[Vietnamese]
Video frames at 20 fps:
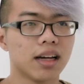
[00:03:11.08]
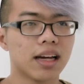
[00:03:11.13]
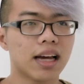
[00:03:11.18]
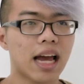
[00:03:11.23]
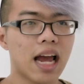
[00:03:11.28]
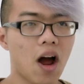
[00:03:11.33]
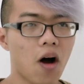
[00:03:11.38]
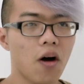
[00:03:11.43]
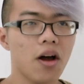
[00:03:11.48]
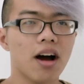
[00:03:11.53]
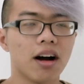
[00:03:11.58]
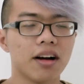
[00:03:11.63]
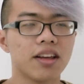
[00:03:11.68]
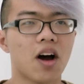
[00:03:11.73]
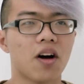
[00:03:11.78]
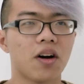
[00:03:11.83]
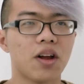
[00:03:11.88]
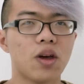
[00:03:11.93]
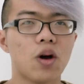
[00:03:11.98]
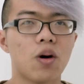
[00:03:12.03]
Cái hối hận
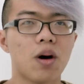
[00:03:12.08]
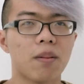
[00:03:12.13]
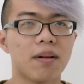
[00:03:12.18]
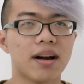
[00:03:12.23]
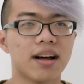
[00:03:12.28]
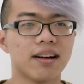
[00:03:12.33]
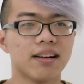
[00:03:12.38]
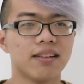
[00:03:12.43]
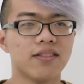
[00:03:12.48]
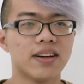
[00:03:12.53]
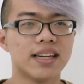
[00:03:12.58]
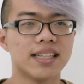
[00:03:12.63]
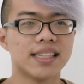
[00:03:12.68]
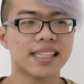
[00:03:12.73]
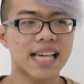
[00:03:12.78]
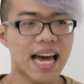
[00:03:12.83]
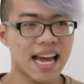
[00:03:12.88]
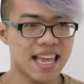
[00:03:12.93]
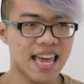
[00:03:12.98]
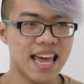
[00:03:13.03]
chọn đi du học là vì
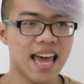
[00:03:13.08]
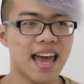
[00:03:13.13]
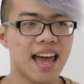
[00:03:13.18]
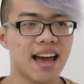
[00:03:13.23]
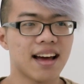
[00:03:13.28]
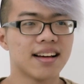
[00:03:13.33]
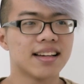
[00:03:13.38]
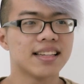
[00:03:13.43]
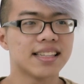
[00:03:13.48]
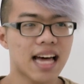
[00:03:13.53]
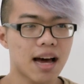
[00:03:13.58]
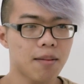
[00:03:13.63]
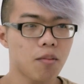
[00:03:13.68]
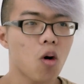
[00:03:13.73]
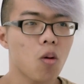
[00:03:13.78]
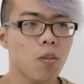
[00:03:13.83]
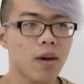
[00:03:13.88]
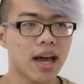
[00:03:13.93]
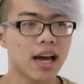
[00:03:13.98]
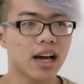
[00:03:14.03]
xa nhà, xa
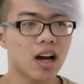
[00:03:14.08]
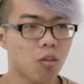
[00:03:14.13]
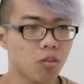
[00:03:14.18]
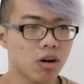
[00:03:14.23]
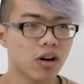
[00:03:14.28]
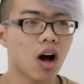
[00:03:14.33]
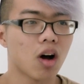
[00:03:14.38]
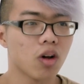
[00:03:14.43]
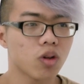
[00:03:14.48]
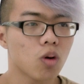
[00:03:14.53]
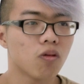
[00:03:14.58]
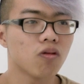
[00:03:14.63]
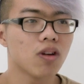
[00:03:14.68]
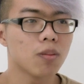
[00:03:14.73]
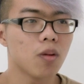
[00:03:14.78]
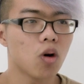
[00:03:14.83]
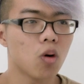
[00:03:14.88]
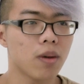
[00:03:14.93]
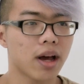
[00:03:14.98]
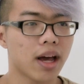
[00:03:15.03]
bố mẹ, không được ở chung với
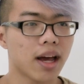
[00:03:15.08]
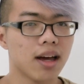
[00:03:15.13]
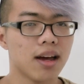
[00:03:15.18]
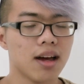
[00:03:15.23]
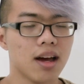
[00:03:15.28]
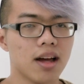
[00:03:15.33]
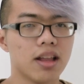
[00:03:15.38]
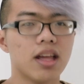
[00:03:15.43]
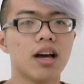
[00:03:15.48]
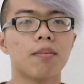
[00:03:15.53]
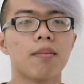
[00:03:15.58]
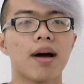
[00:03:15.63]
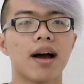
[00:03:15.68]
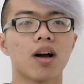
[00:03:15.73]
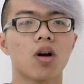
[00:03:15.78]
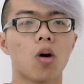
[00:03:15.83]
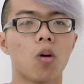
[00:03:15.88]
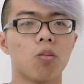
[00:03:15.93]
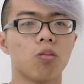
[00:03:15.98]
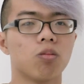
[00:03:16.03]
bố mẹ, nhưng mà
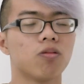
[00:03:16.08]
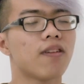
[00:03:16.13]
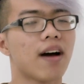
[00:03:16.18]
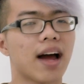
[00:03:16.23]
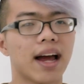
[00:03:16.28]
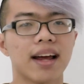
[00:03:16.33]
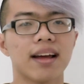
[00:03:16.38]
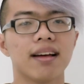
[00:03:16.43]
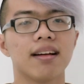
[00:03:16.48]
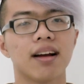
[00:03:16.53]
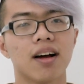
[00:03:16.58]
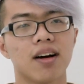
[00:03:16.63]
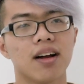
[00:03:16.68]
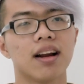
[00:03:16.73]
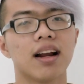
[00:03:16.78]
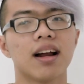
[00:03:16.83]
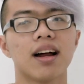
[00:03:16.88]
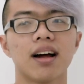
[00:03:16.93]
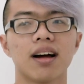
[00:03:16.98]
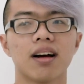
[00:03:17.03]
cũng
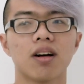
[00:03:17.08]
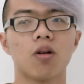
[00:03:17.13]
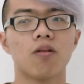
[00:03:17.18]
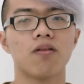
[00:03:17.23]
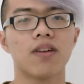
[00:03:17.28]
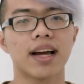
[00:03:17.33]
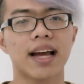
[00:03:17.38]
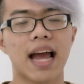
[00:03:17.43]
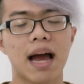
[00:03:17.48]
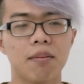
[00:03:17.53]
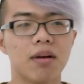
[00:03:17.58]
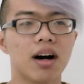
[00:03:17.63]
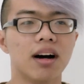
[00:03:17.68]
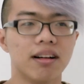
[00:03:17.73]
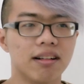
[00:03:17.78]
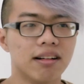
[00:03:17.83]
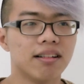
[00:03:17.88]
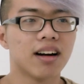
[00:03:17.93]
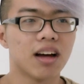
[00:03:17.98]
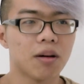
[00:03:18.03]
phải cảm
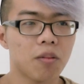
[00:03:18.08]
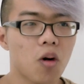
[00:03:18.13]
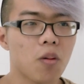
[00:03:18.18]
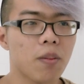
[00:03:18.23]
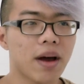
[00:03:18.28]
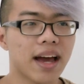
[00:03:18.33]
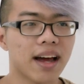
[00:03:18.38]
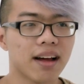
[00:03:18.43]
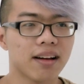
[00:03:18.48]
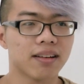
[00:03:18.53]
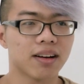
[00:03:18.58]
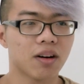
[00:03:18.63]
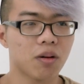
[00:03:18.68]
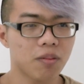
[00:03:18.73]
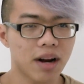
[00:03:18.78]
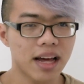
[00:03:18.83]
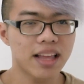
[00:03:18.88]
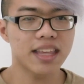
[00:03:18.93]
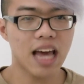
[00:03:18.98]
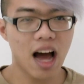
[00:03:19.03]
ơn ngược lại bố mẹ
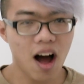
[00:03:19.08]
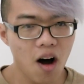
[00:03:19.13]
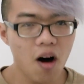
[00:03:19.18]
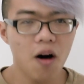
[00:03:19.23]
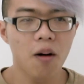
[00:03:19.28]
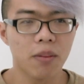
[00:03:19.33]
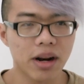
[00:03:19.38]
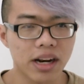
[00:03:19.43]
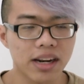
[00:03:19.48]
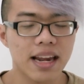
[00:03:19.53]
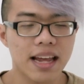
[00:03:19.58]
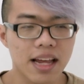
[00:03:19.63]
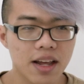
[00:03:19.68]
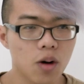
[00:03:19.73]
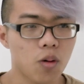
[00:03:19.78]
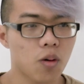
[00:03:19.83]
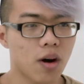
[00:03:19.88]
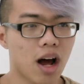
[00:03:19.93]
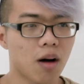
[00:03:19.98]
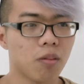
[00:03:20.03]
cũng đã cho mình đi
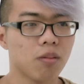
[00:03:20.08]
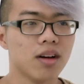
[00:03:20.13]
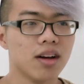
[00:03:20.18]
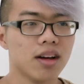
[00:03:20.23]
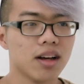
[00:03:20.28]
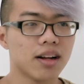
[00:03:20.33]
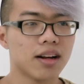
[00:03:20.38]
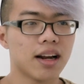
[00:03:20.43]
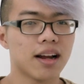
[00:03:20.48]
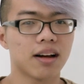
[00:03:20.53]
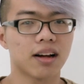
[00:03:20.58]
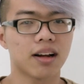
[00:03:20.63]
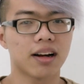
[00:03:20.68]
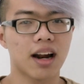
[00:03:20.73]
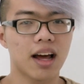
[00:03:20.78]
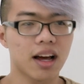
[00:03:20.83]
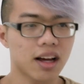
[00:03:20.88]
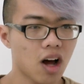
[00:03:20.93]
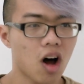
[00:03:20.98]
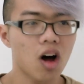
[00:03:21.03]
du học
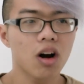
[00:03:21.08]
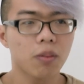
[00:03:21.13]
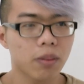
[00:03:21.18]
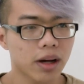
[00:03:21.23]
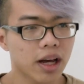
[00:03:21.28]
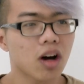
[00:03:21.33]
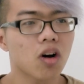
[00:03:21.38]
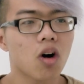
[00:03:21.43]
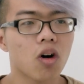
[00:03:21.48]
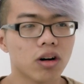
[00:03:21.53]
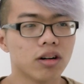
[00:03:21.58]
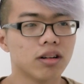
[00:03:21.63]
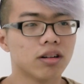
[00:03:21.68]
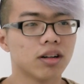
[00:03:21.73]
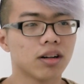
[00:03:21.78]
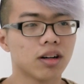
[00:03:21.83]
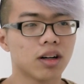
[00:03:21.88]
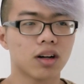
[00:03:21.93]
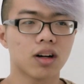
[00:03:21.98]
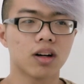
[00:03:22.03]
để có được cái con đường
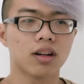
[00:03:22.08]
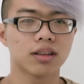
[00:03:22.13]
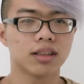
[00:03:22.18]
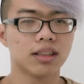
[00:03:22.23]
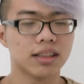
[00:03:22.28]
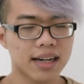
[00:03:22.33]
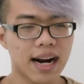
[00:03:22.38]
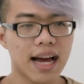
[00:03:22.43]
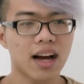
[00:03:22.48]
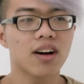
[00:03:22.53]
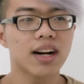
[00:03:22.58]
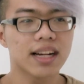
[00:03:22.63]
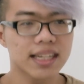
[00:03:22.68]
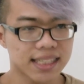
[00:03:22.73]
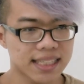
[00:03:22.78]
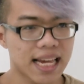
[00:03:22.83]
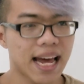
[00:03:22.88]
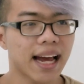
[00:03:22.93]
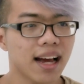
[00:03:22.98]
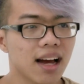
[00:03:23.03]
tương lai có thể
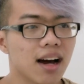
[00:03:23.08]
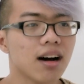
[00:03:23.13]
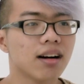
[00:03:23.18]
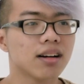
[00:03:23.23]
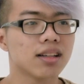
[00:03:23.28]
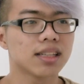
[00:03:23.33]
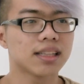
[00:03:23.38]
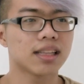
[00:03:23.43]
sáng hơn.